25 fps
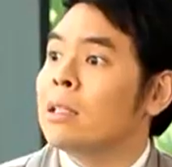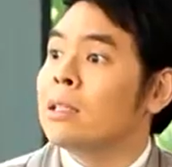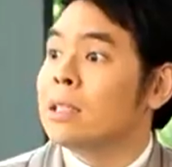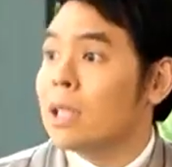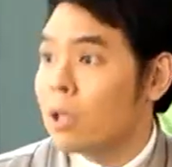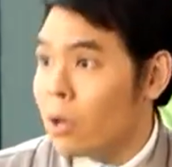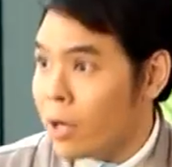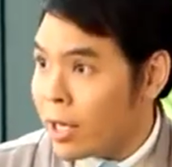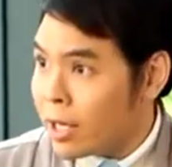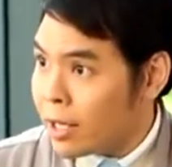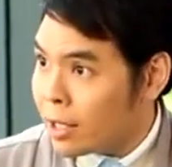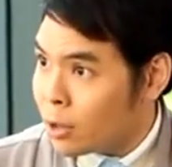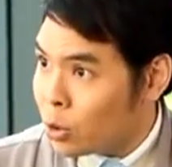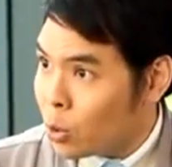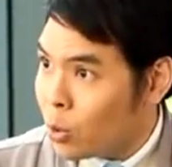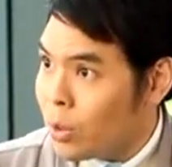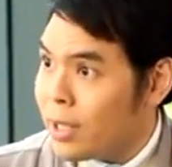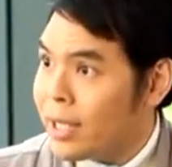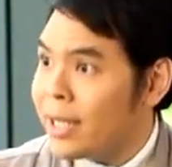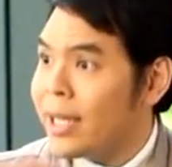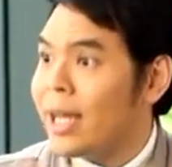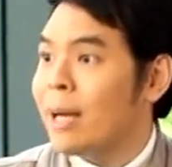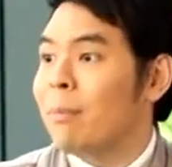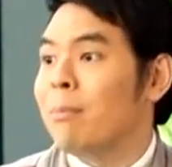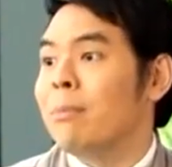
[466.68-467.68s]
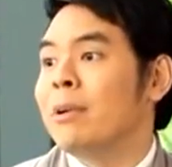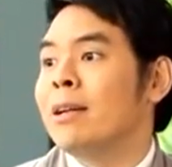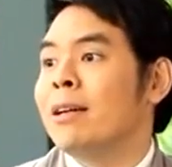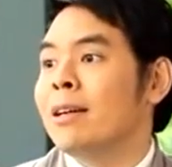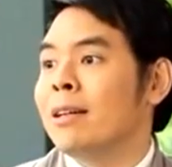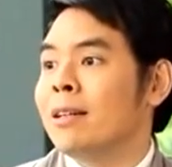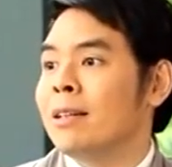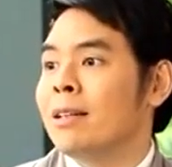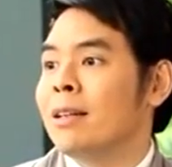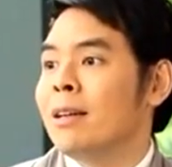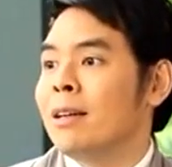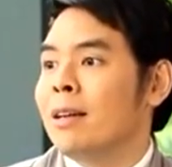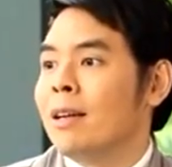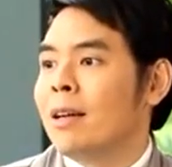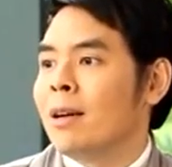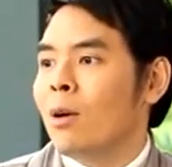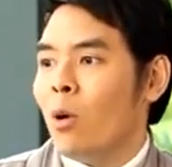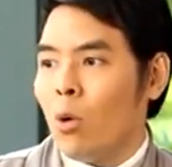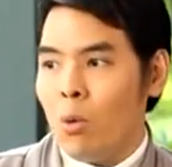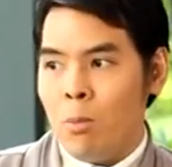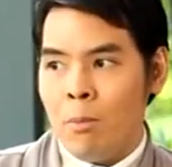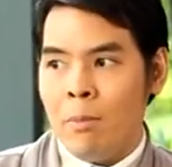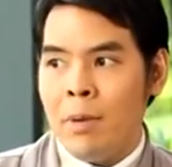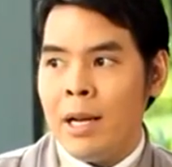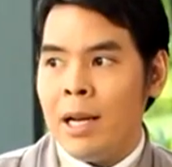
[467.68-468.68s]
ถึงจะค่อยกระตุ้นอีกเข็มหนึ่ง
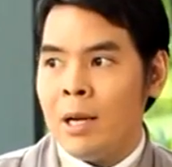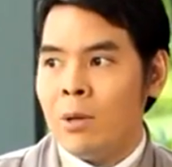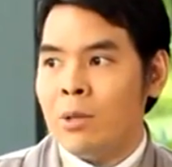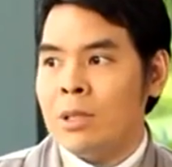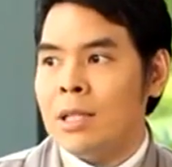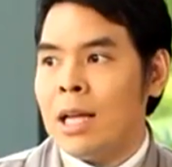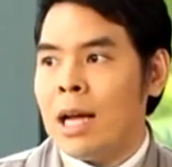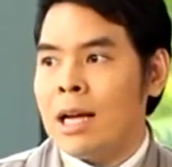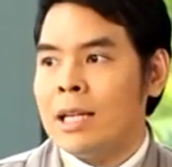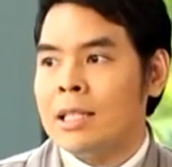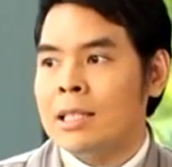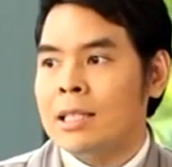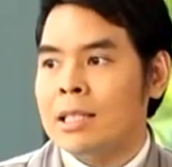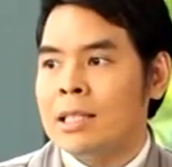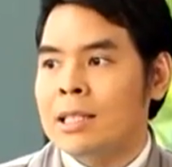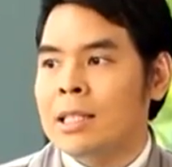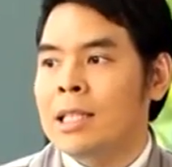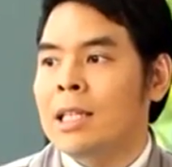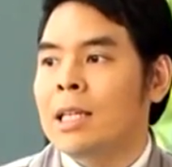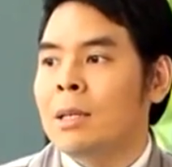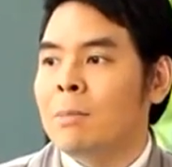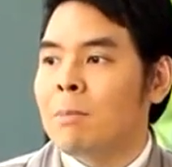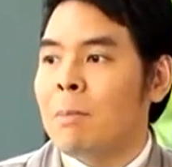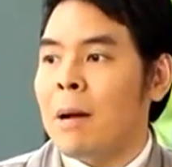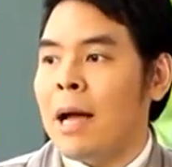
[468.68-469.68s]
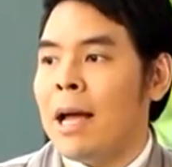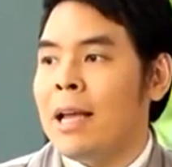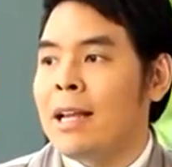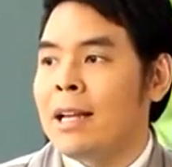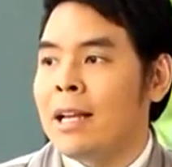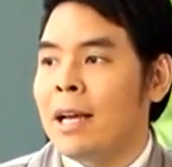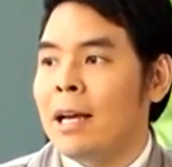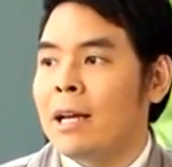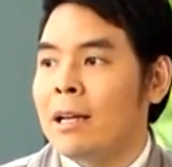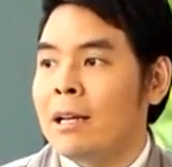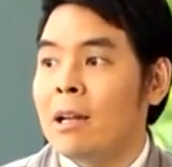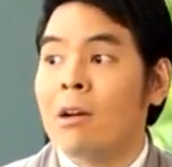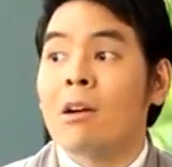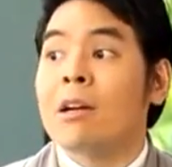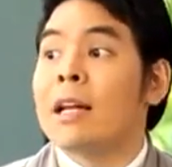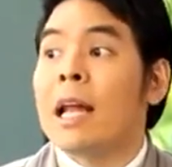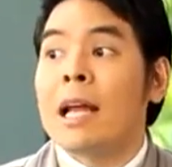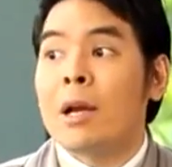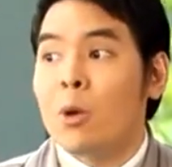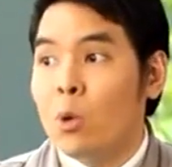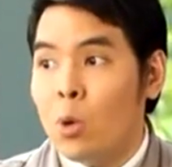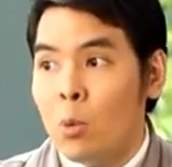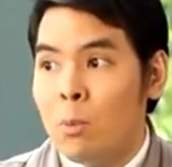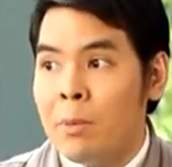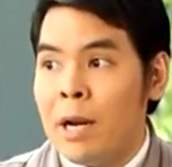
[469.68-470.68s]
คุ้มไหมล่ะคุณตักฉีดไปเนี่ยแล้วก็ได้
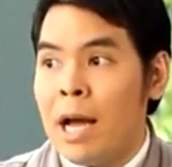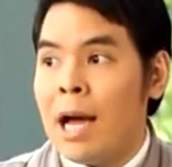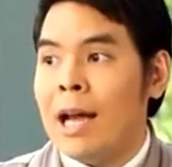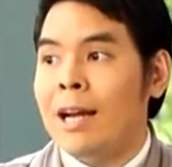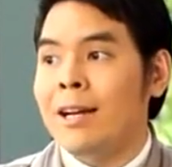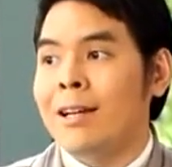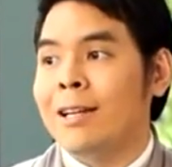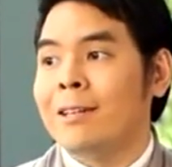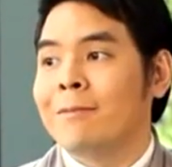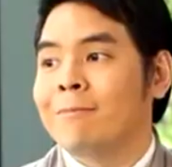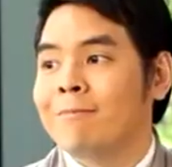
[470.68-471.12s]
คุ้มนานเลย